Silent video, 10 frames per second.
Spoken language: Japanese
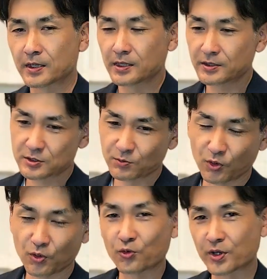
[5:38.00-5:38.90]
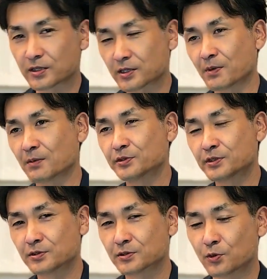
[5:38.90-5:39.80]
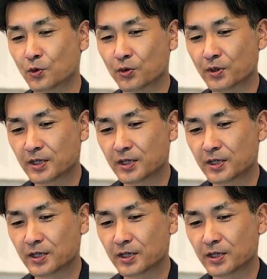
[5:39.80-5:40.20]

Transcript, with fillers: いつもこうやって Vlog を